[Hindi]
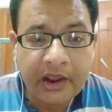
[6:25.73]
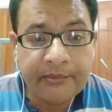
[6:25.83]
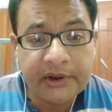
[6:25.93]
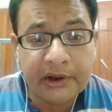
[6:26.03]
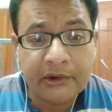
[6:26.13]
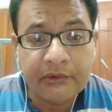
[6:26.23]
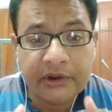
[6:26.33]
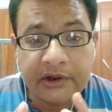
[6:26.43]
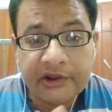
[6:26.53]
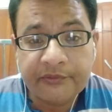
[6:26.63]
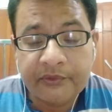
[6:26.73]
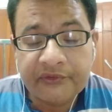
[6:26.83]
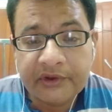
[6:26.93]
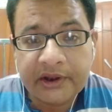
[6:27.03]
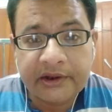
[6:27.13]
अब ये क्विक
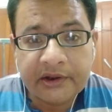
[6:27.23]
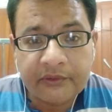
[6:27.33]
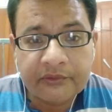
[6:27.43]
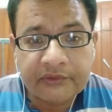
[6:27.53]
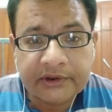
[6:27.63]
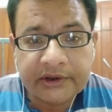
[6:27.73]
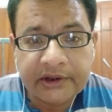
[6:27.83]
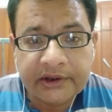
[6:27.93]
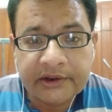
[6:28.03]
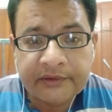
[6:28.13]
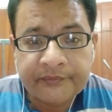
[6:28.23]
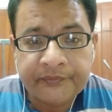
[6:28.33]
रेस्पॉन्स क्या क्या हो सकते हैं